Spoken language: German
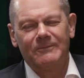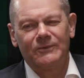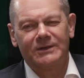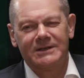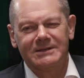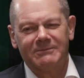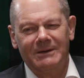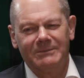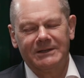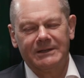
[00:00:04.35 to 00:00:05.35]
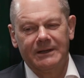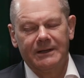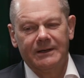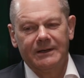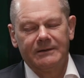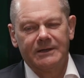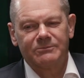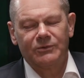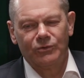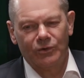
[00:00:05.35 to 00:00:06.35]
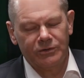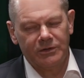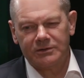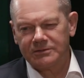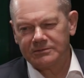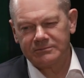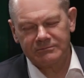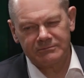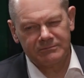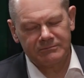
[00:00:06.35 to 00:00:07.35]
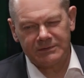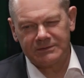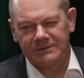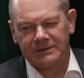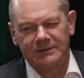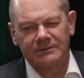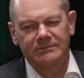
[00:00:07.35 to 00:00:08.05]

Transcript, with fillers: und deshalb habe ich das begründet mit äh,